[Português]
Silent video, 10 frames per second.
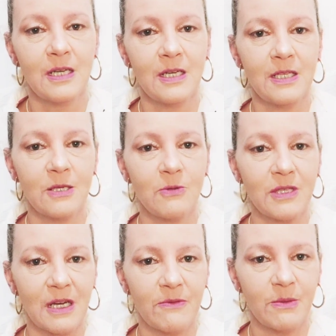Então
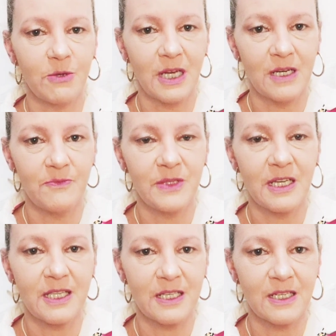tá, vamos lá.
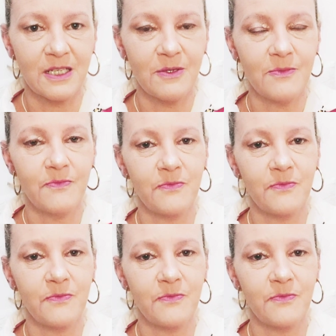Natan,